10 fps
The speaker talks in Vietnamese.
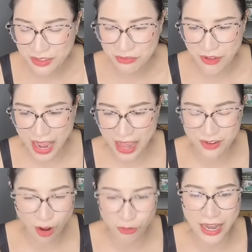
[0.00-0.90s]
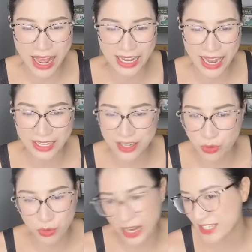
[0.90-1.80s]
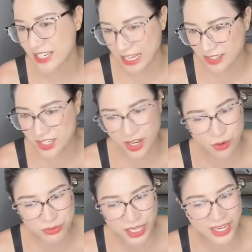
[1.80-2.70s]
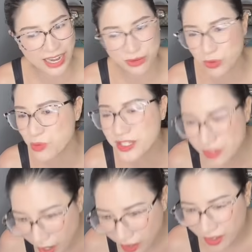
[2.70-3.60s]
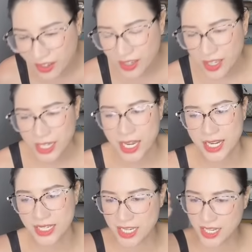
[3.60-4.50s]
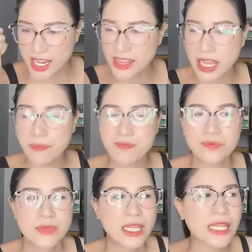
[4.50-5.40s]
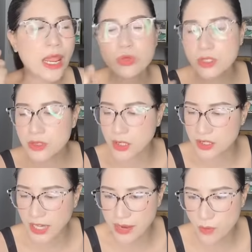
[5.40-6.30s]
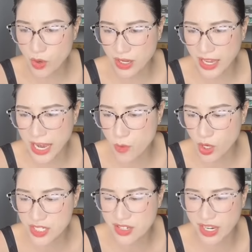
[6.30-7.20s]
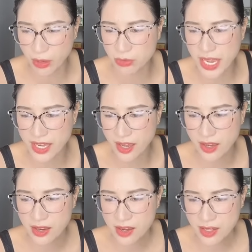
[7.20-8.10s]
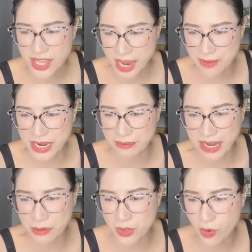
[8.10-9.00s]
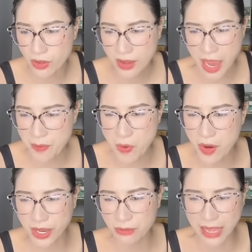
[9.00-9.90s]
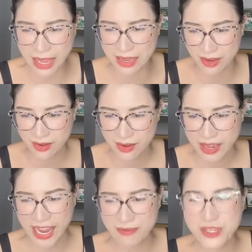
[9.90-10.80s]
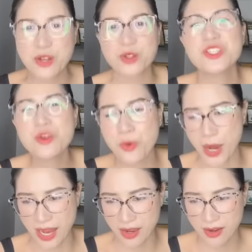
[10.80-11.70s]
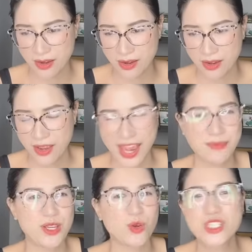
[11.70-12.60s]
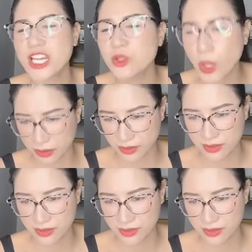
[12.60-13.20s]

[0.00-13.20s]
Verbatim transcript: và đó là cái điều là chắc chắn chứ không thể nào lùi bước được nên các chị yên tâm nếu như thật sự em có em có cái sự khéo tay ấy thì em đi làm nail rồi em không có khéo tay em chỉ có sức khỏe em chỉ có chiến thuật